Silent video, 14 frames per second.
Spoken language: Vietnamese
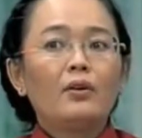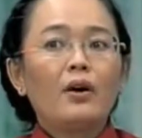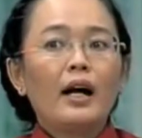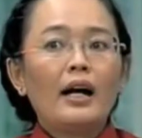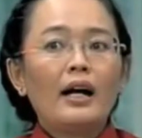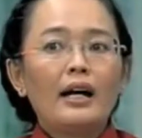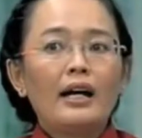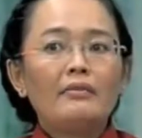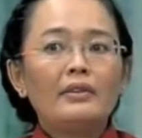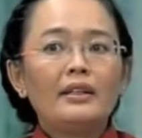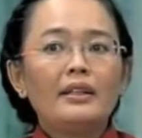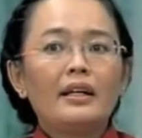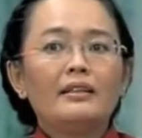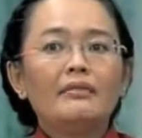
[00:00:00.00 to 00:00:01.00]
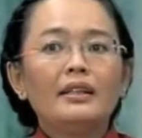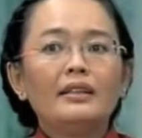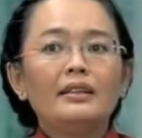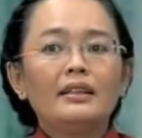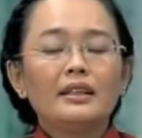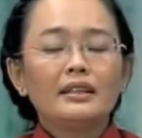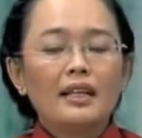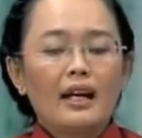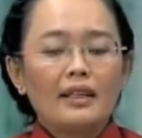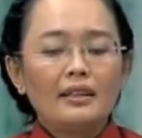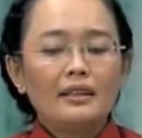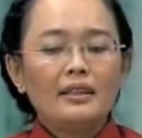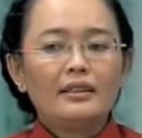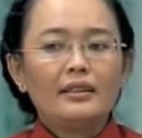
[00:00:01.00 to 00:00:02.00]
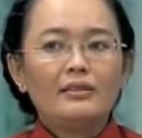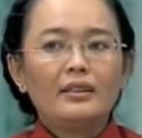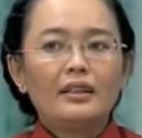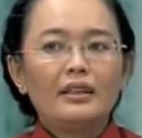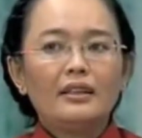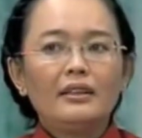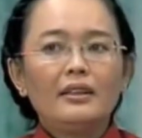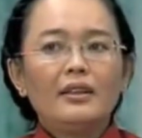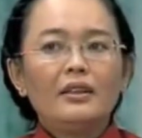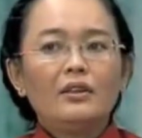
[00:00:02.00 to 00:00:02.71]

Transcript: quá 20 lần mức lương cơ sở thì trong cái